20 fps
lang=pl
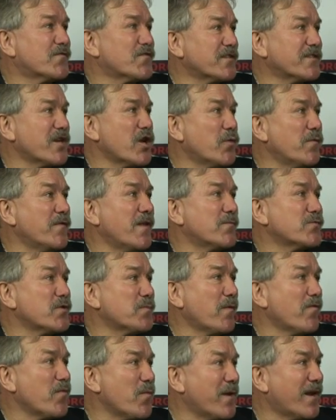wszystkich klubów najlepiej
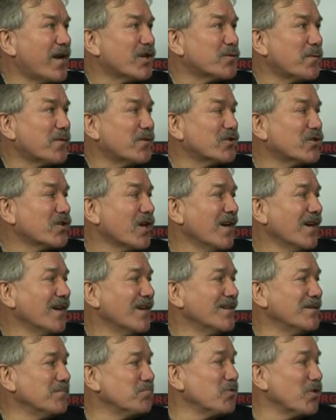powybierać, to powinno być
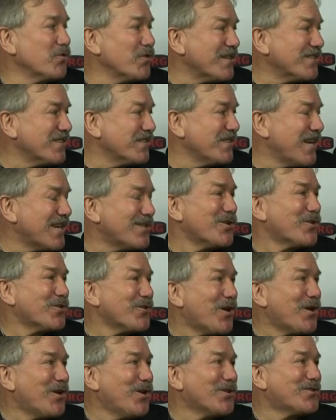no,
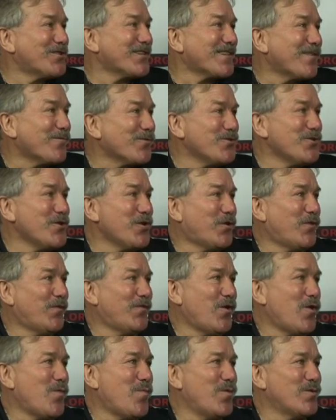niezliczona ilość tych zawodników
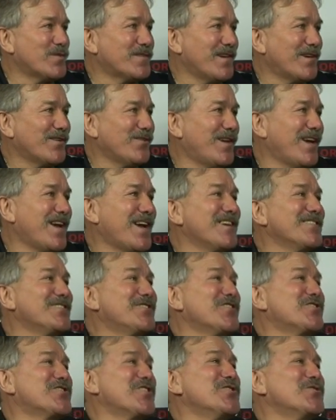na obozach, no a jak jest
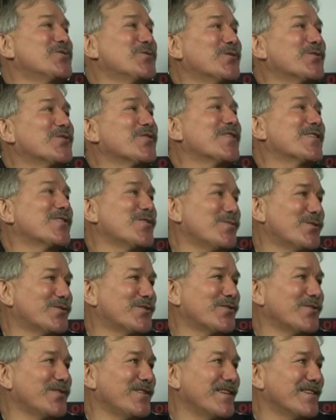dziesięciu, no to wiadomo
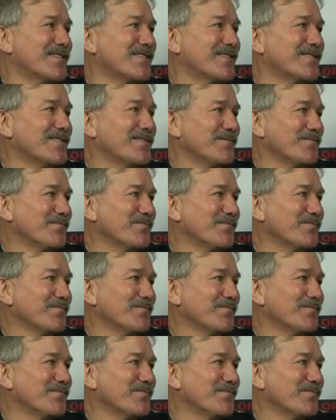co to jest.